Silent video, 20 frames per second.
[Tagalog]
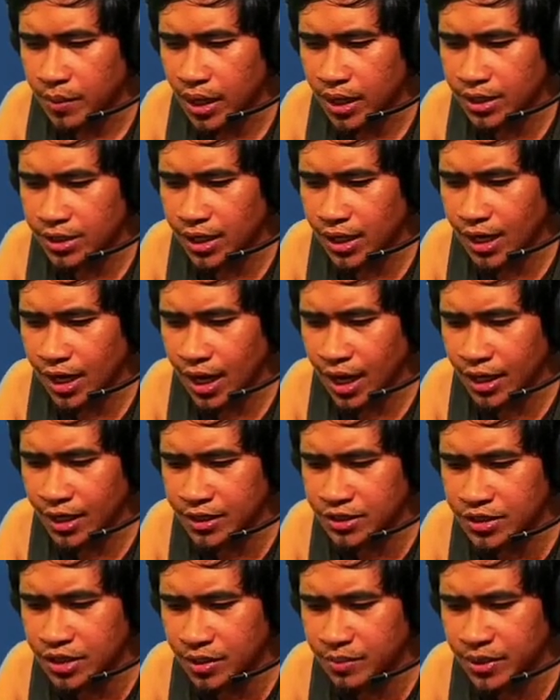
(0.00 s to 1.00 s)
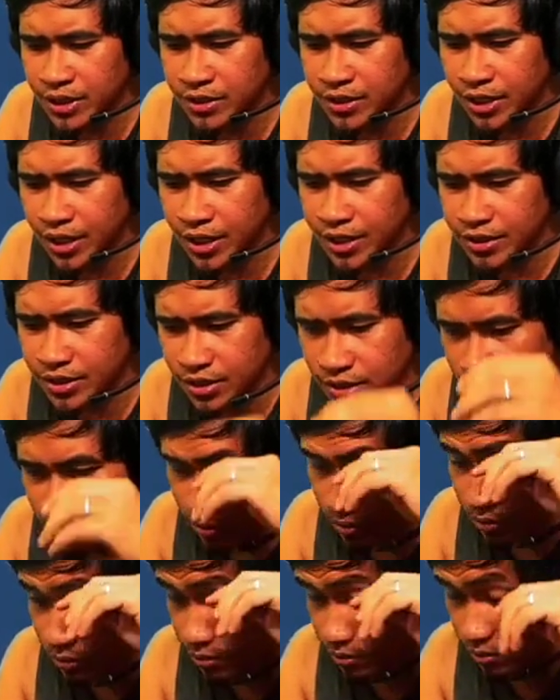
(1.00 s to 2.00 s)
Bakit kailangan ng 7
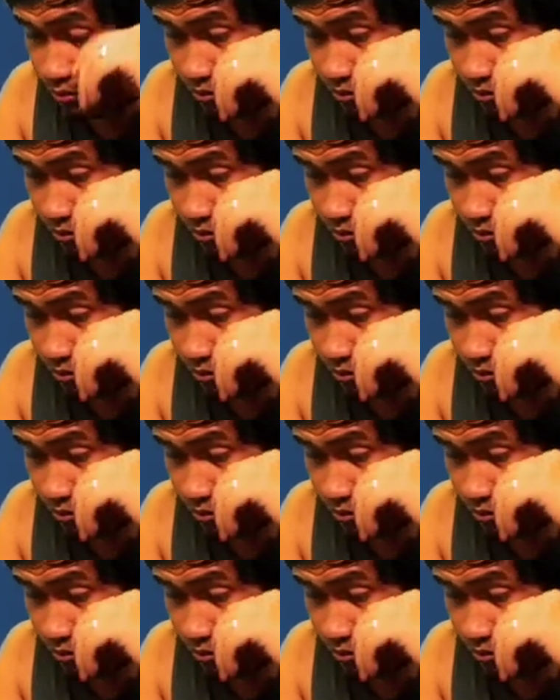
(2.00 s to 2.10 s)
days?